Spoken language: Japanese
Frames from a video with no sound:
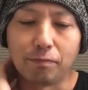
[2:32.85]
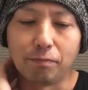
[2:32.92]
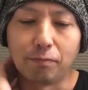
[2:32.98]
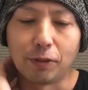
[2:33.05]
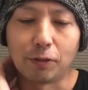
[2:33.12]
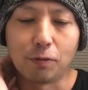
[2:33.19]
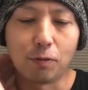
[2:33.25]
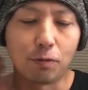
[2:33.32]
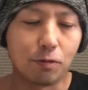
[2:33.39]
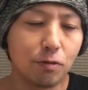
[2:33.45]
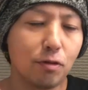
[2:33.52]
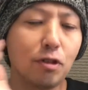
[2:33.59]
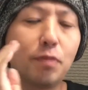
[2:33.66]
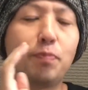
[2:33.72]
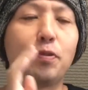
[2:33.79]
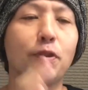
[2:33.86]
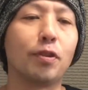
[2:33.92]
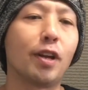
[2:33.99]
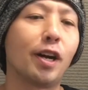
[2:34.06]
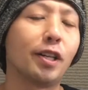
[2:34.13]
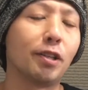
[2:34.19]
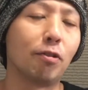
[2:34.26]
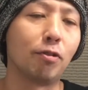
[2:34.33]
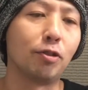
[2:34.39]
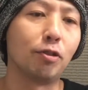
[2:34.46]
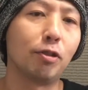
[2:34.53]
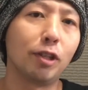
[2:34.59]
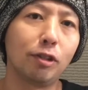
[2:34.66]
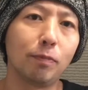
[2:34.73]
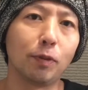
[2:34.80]
まあ、そのグループの中での
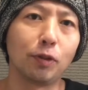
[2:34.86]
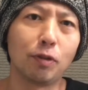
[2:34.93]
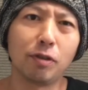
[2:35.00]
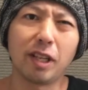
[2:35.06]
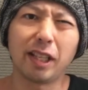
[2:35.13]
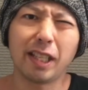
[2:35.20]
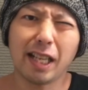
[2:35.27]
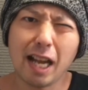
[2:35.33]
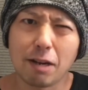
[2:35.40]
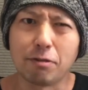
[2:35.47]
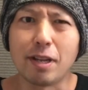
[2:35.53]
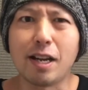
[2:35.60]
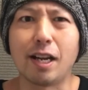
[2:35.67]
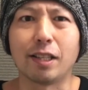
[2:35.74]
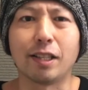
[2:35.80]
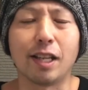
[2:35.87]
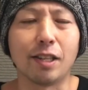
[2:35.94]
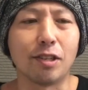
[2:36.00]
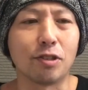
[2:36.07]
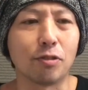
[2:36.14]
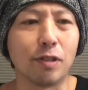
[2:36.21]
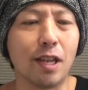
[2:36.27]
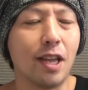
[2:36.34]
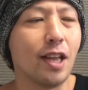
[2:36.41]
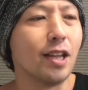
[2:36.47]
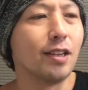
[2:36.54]
序列もそんな高くなかったんでしょうね